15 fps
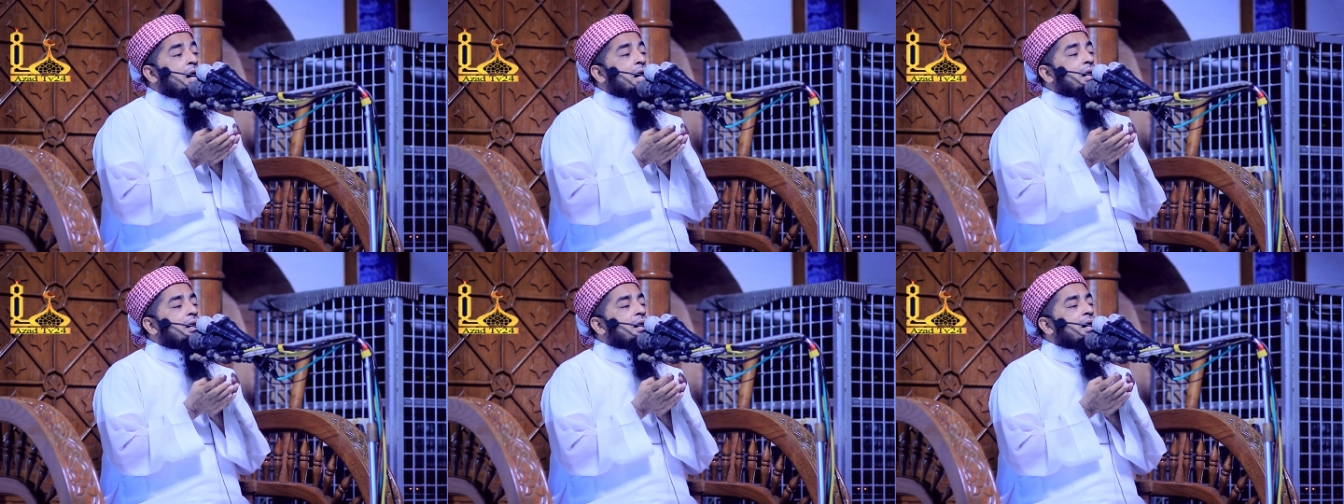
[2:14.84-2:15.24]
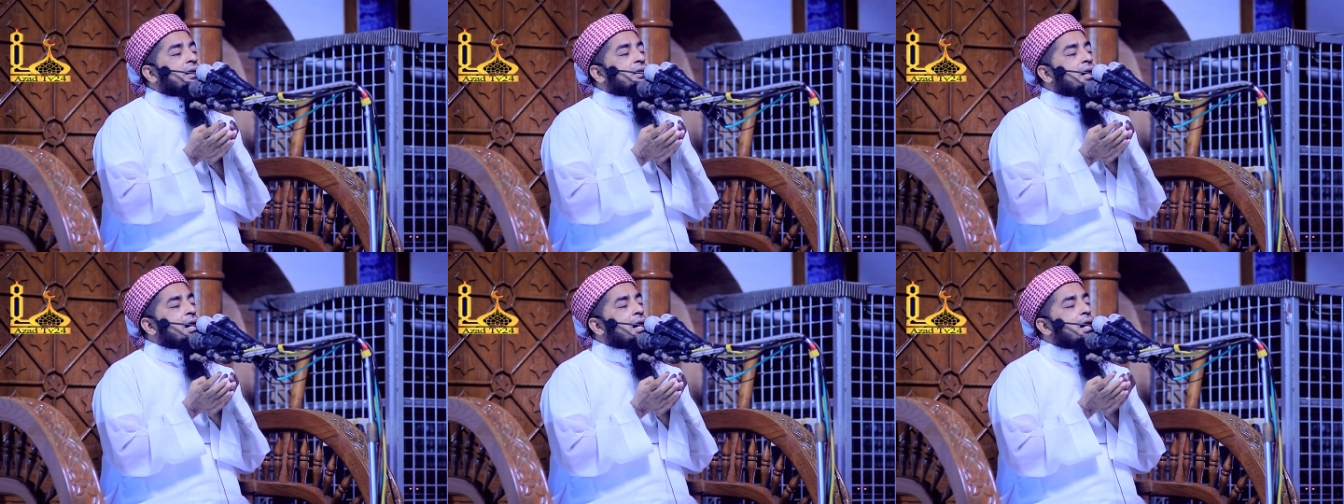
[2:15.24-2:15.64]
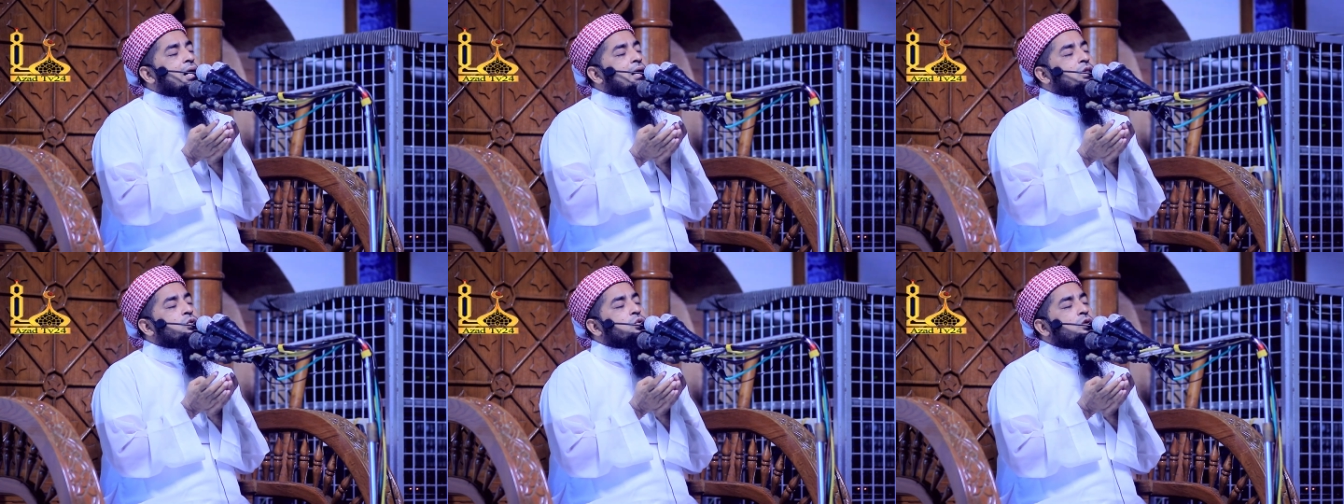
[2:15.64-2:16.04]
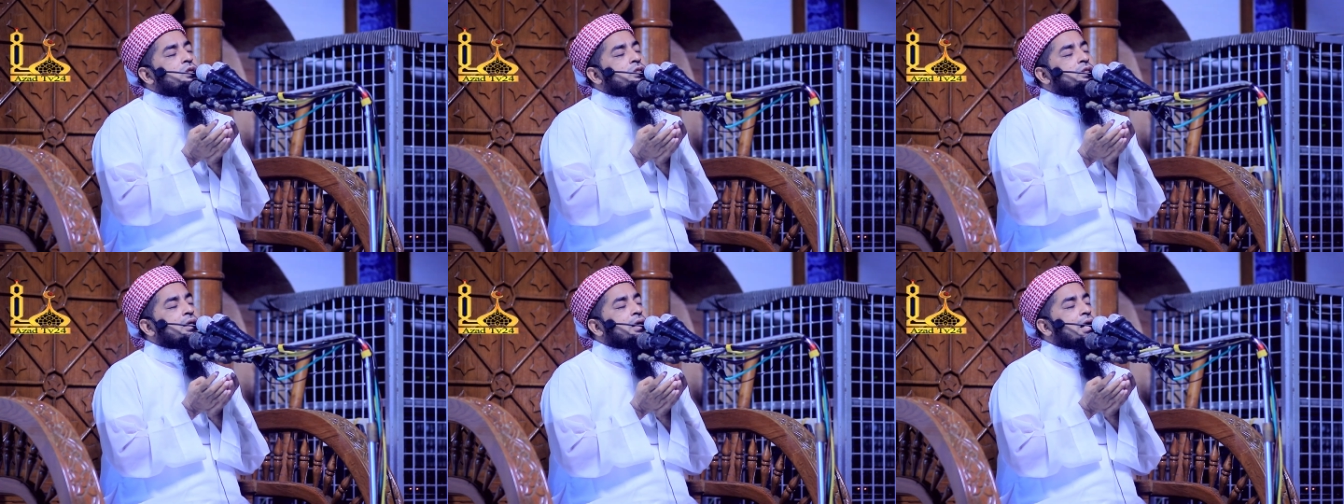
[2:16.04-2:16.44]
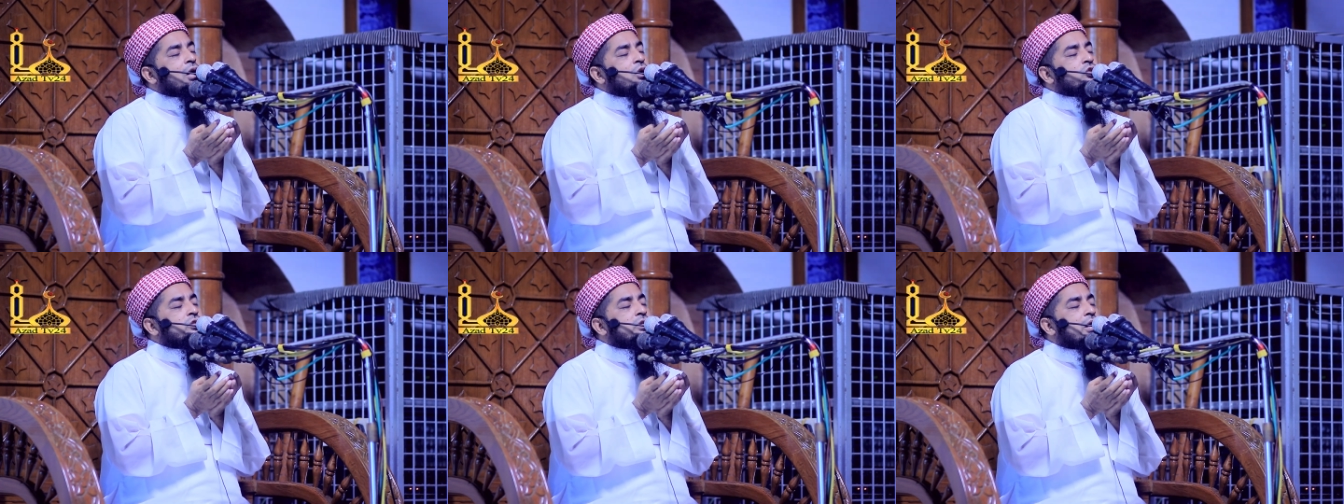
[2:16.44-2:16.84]
আল্লাহ যারা হাত তুলছে
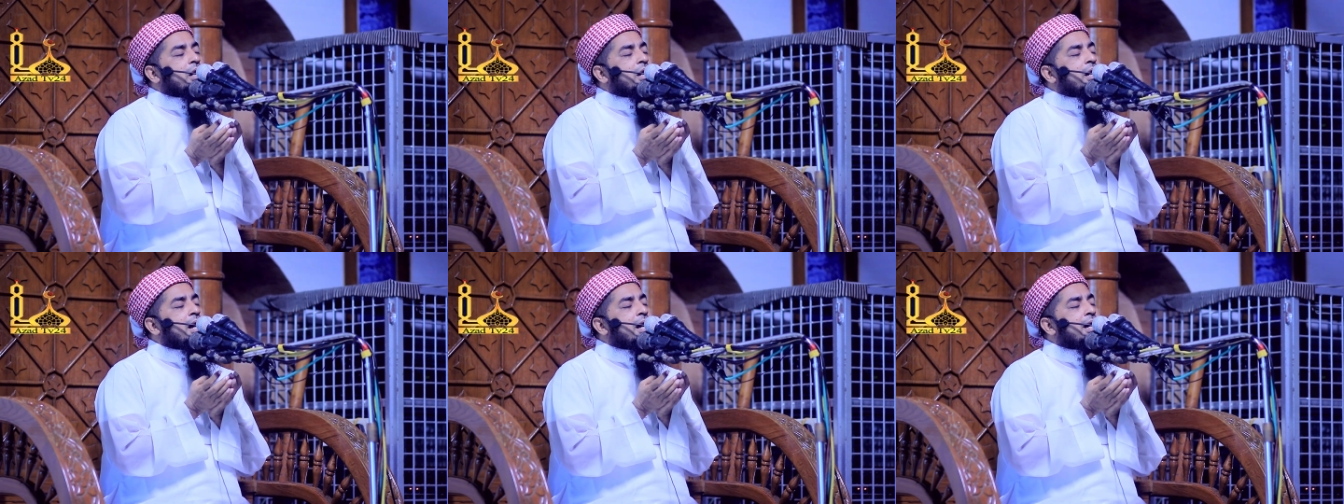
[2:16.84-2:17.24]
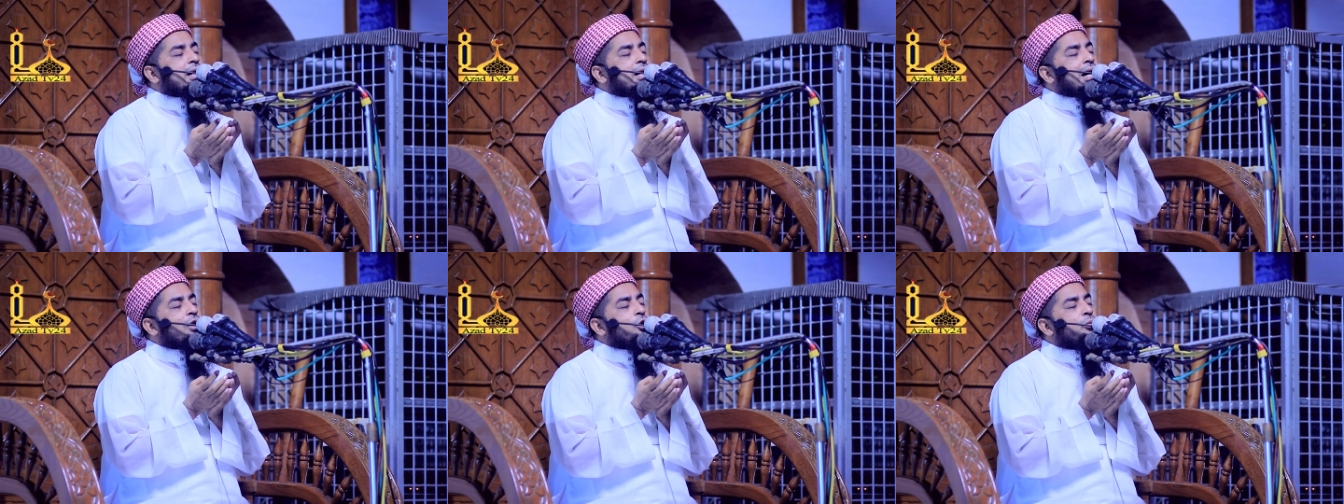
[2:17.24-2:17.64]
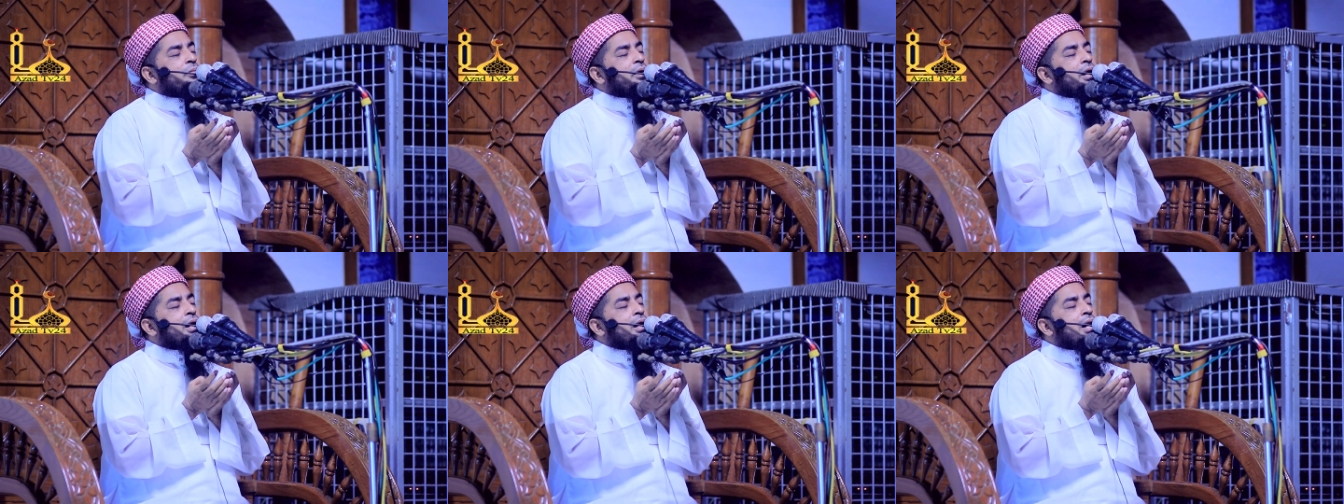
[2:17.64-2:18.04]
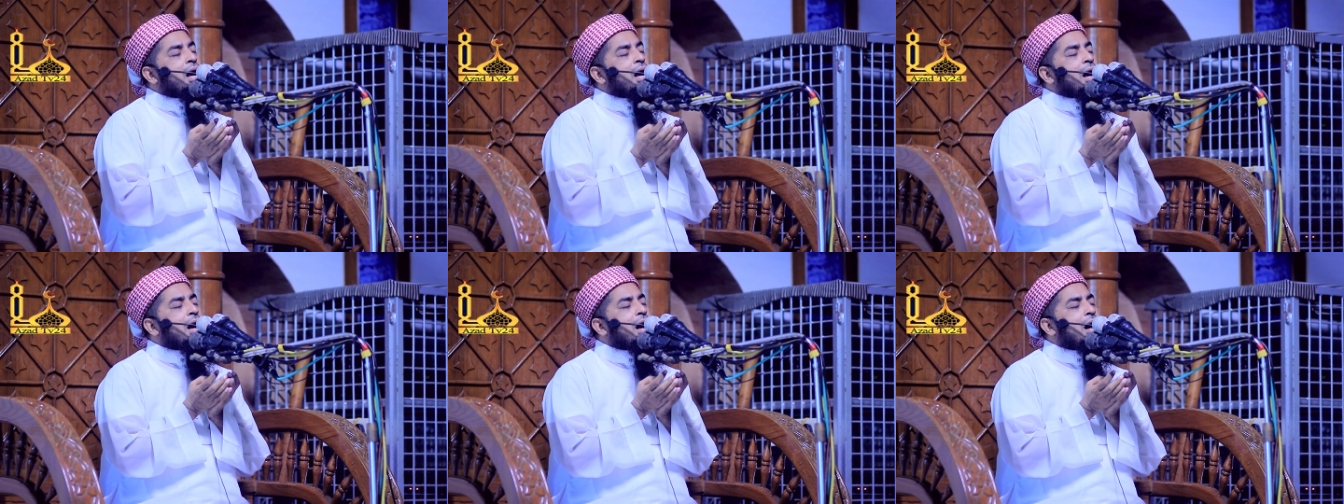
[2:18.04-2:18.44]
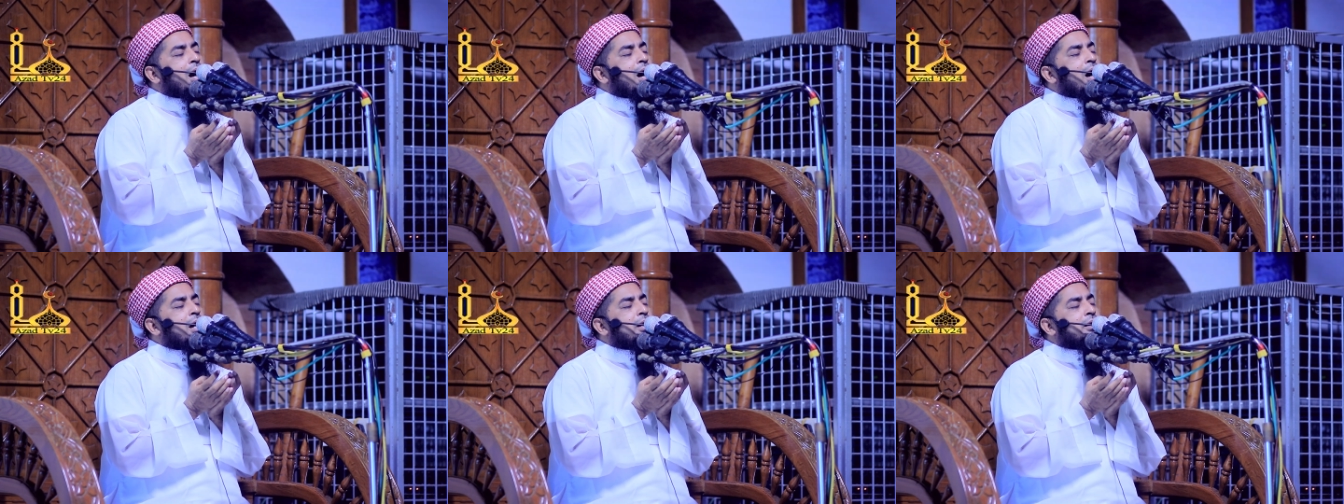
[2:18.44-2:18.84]
কারো ছেলে নাই কারো মেয়ে
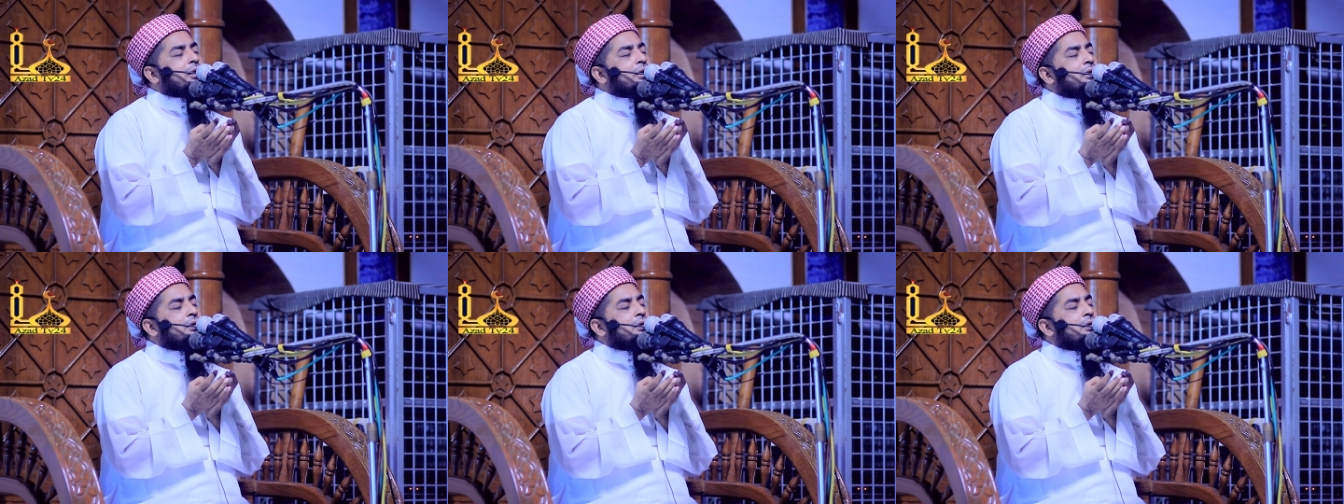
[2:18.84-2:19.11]
নাই